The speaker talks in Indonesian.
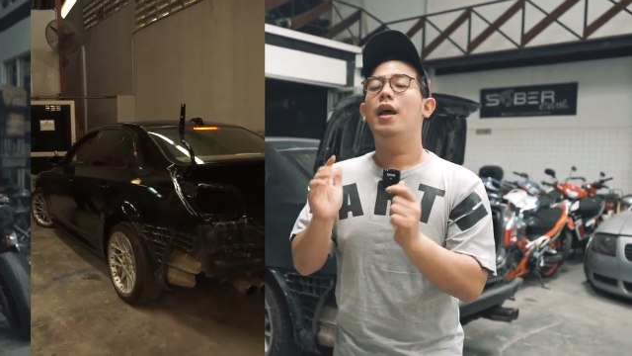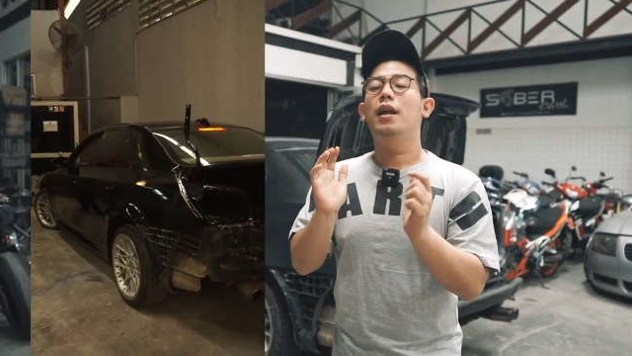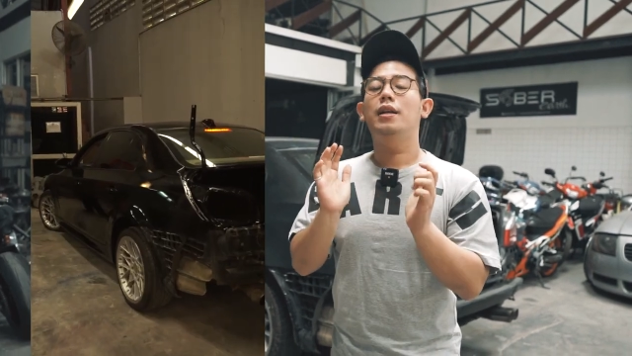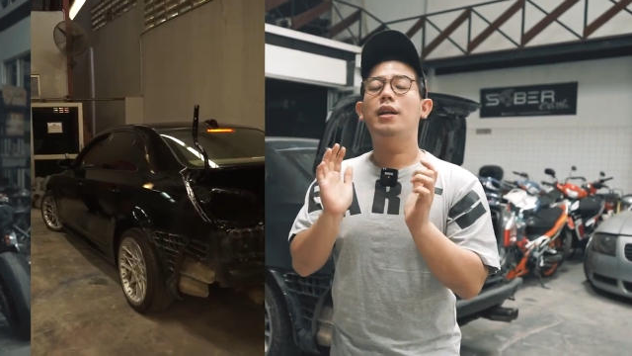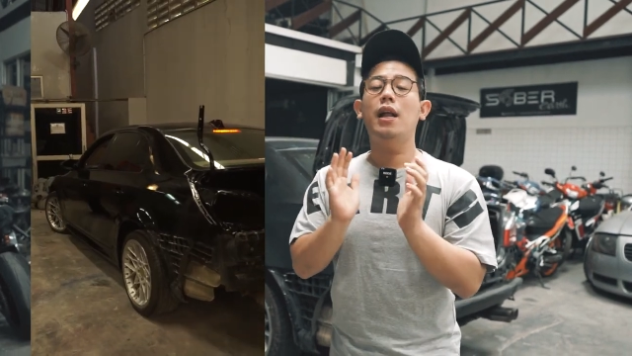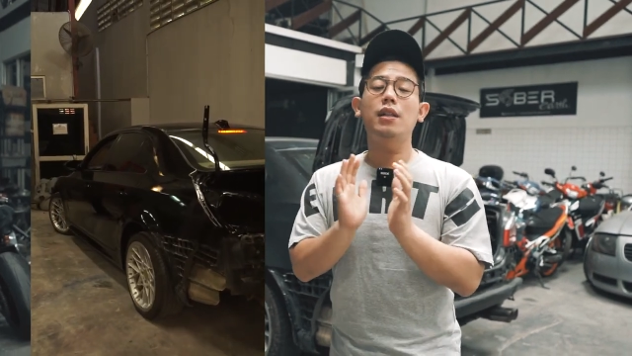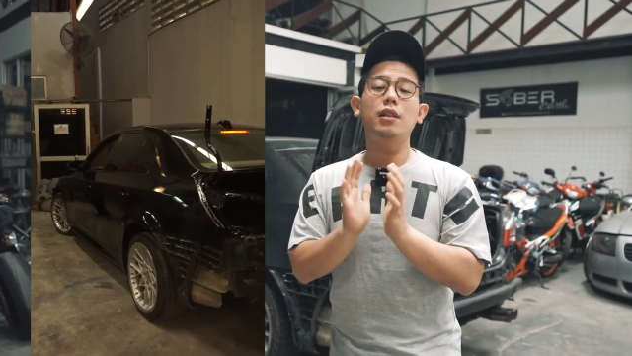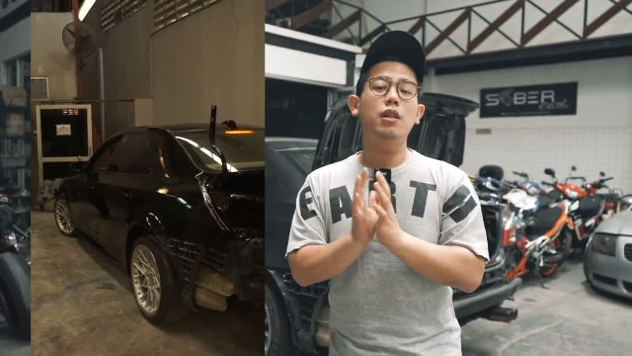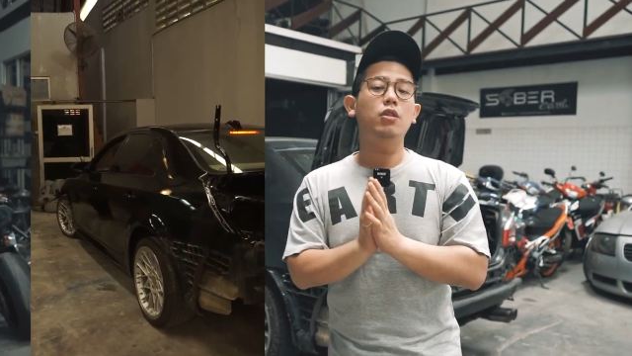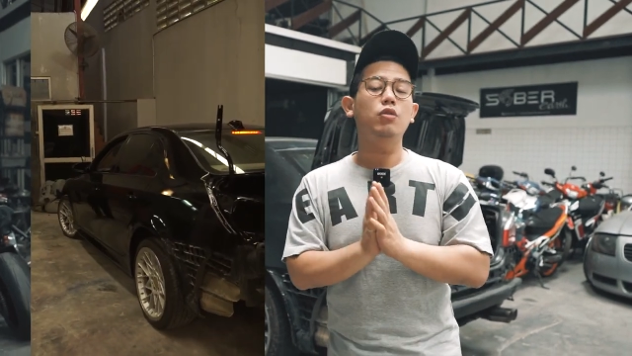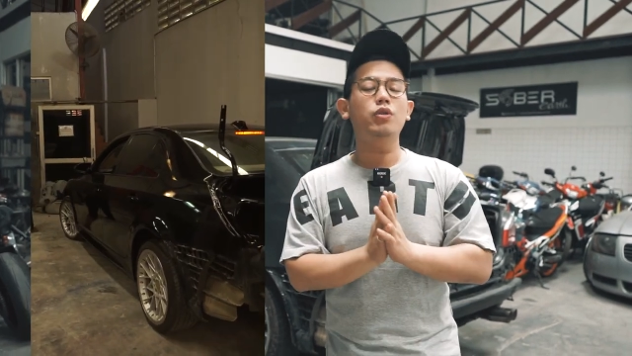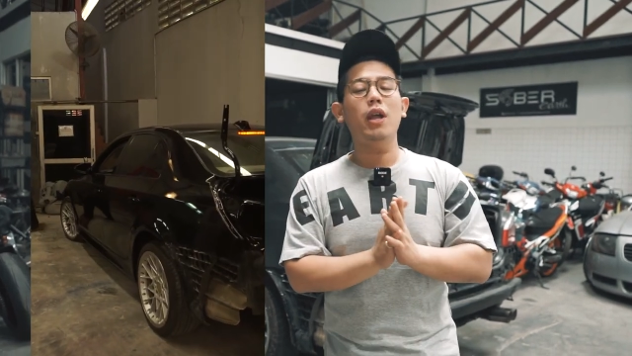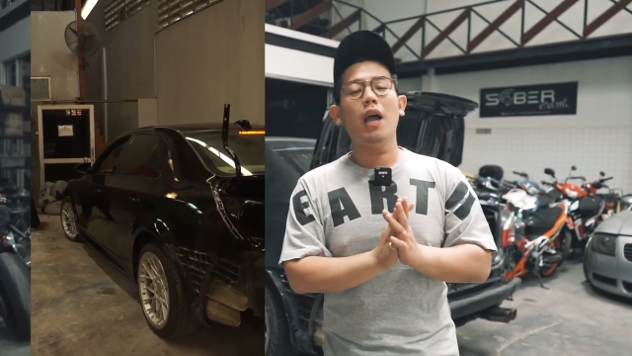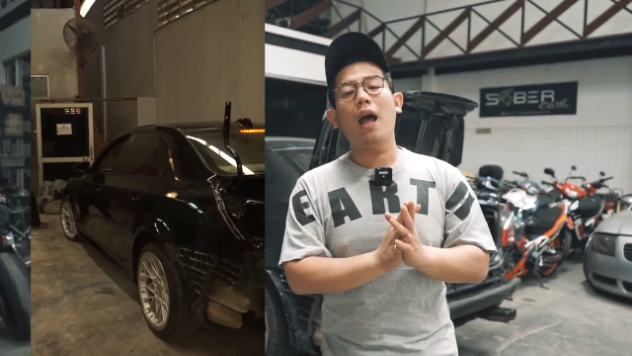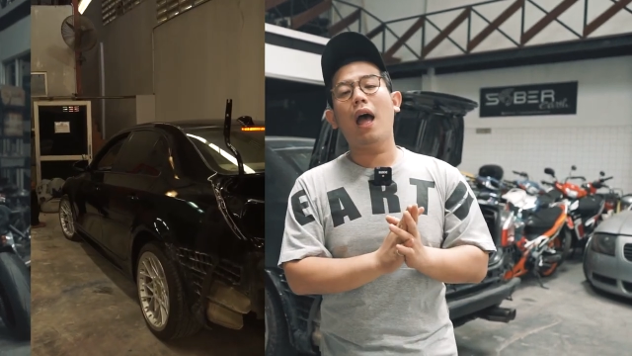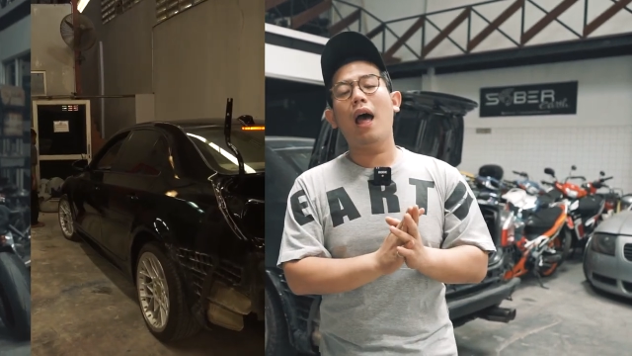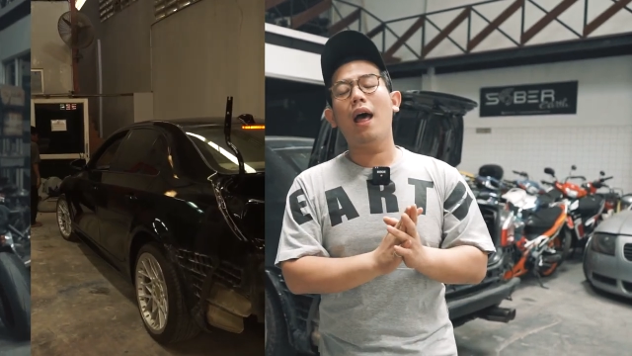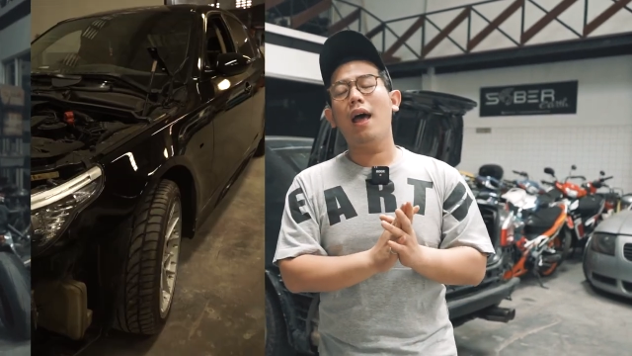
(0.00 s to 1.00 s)
Dan
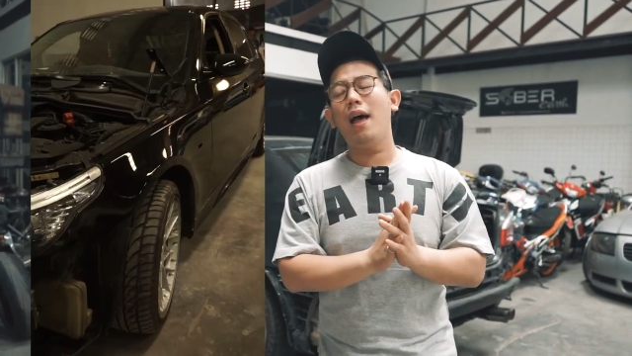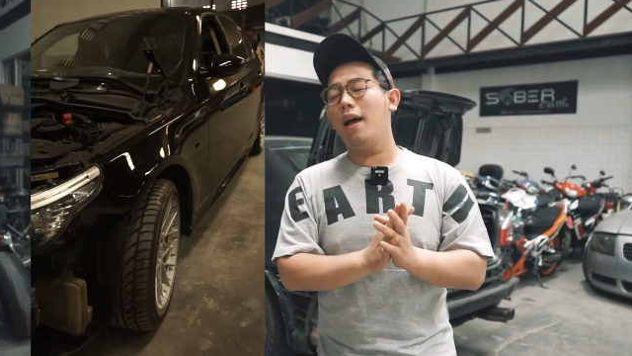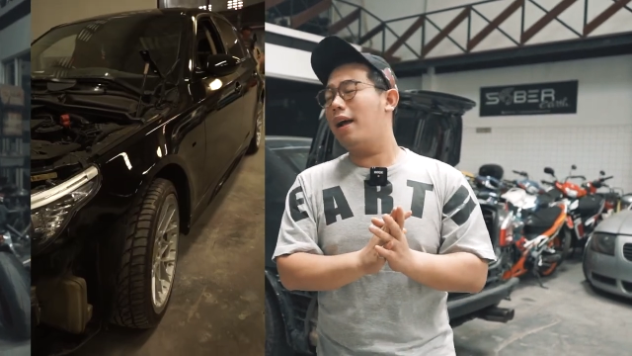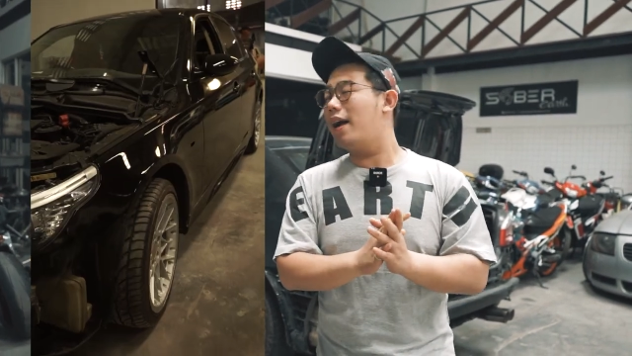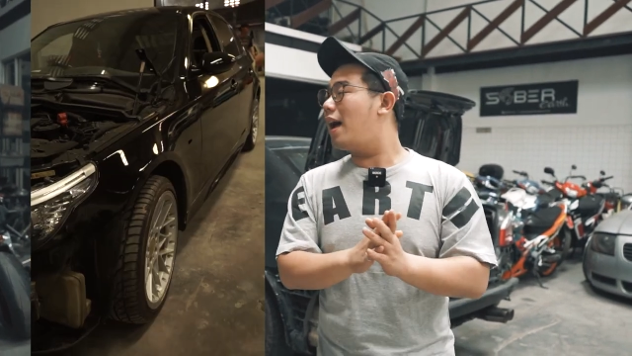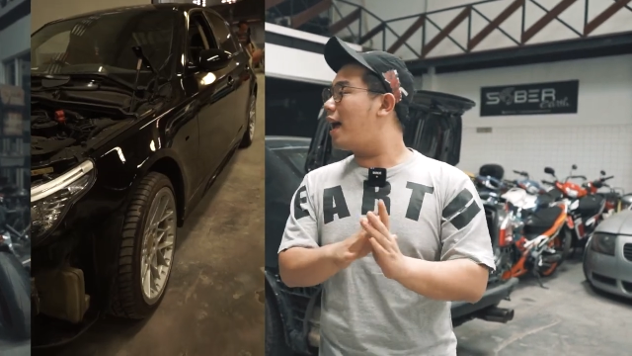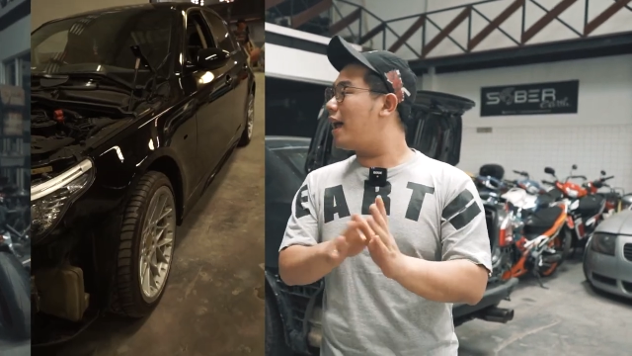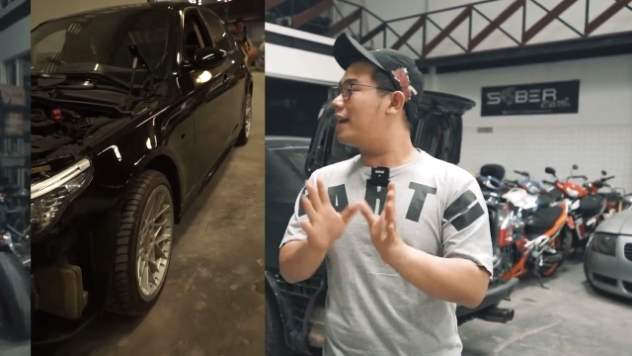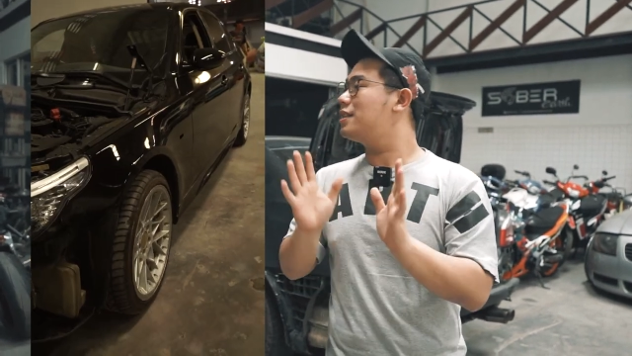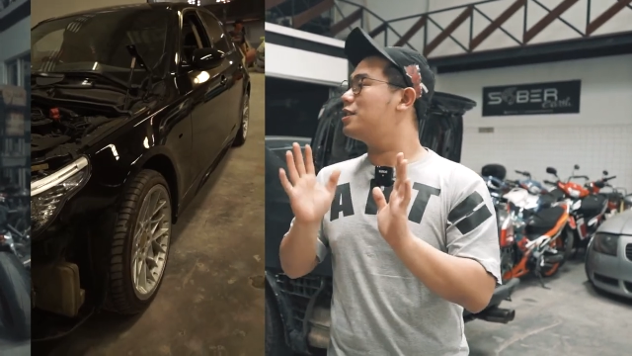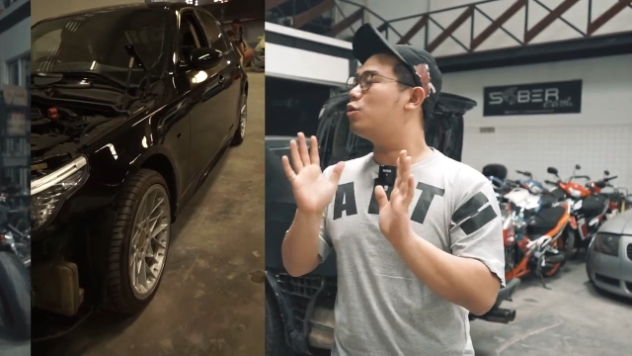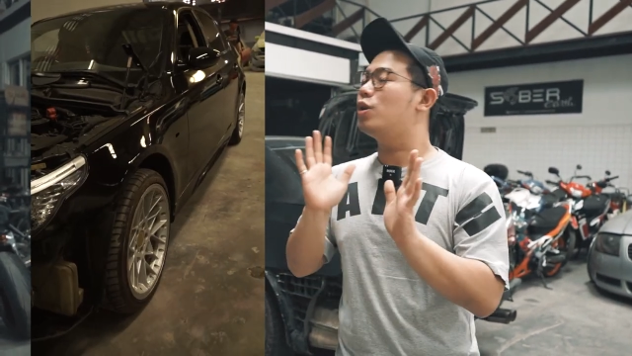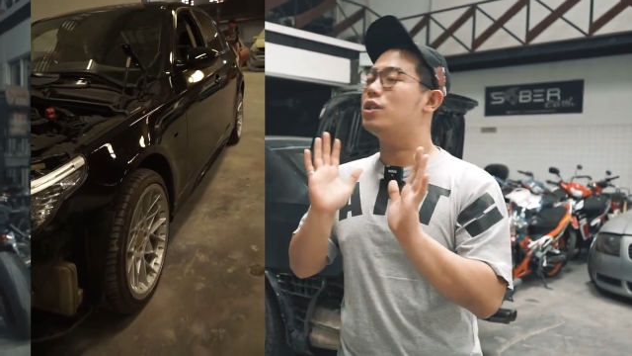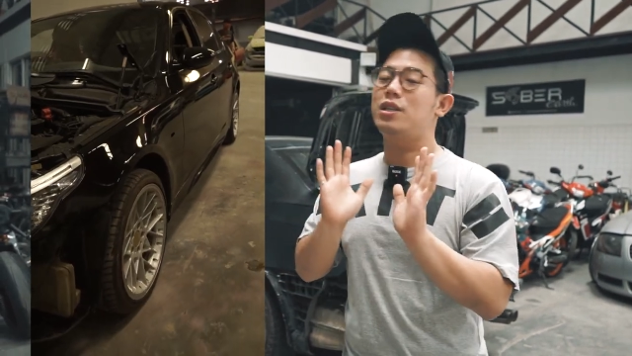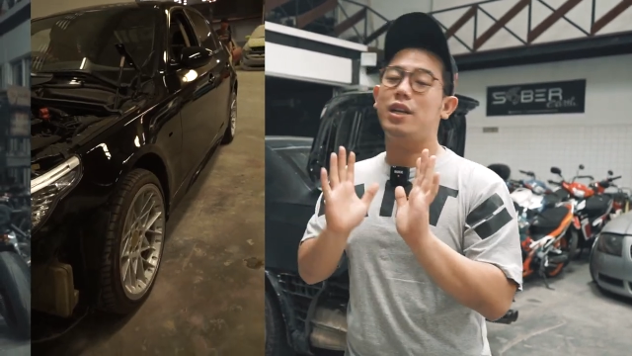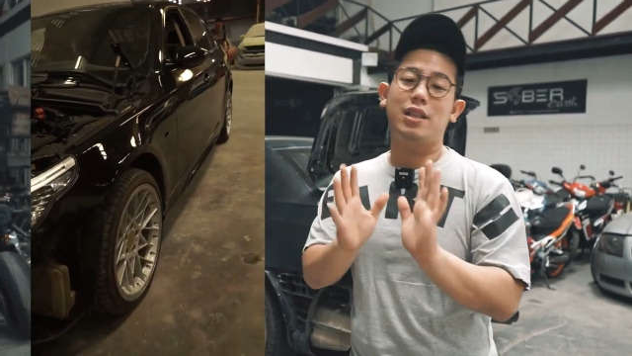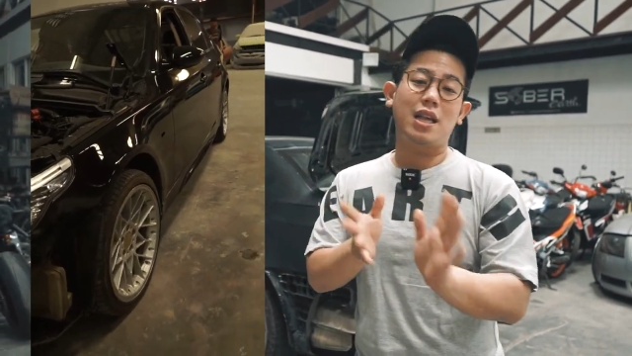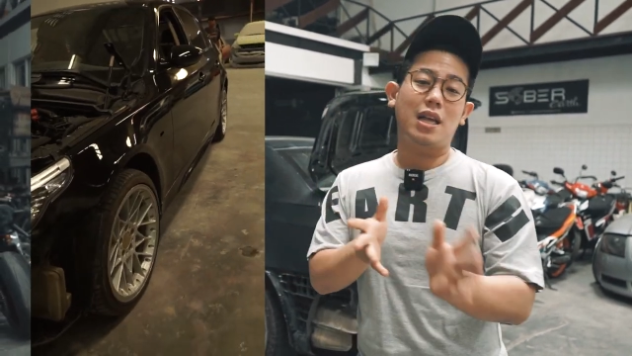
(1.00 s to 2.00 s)
tentunya guys, gue
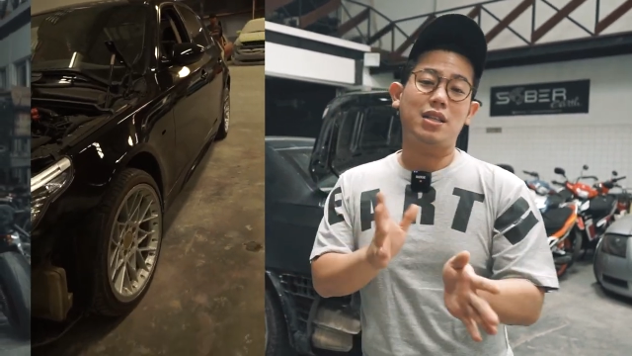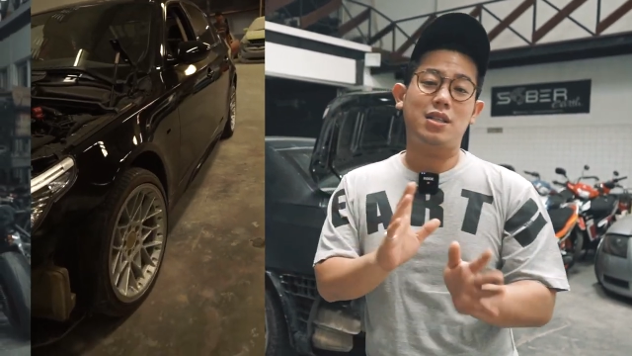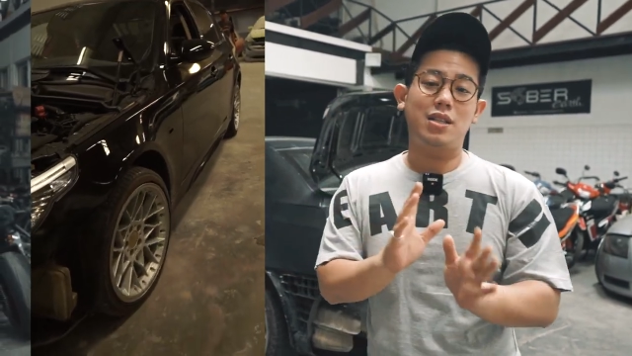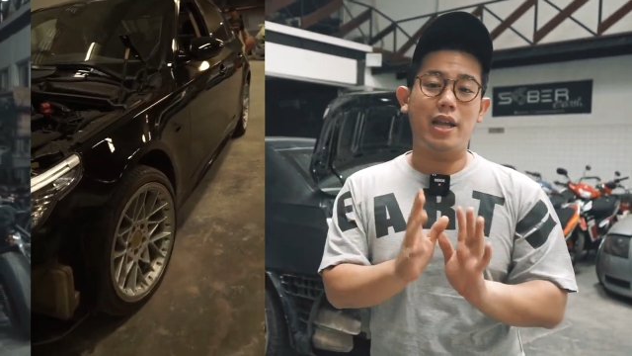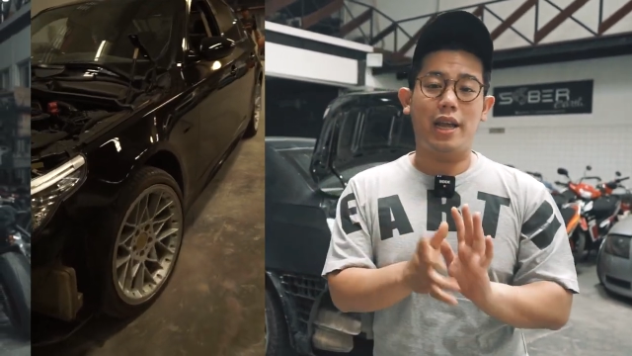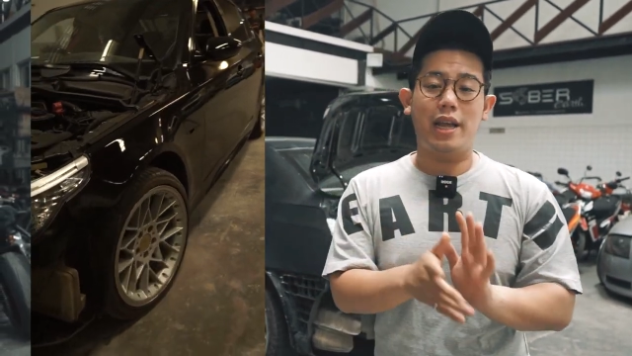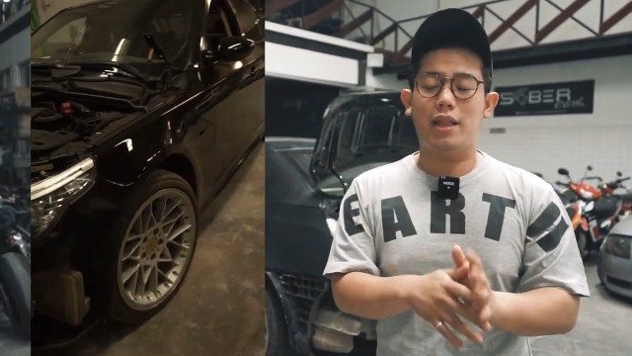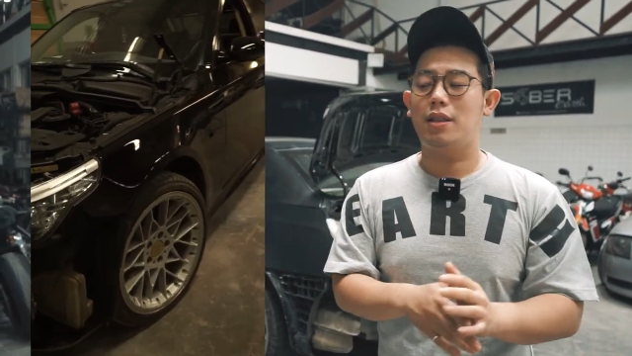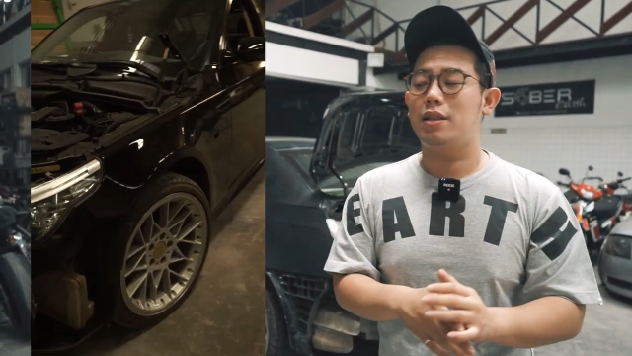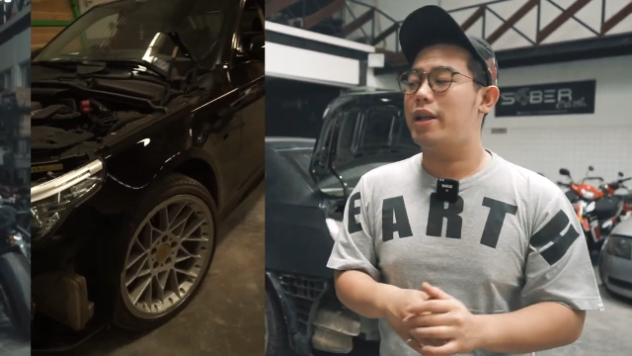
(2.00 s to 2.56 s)
cerita sedikit.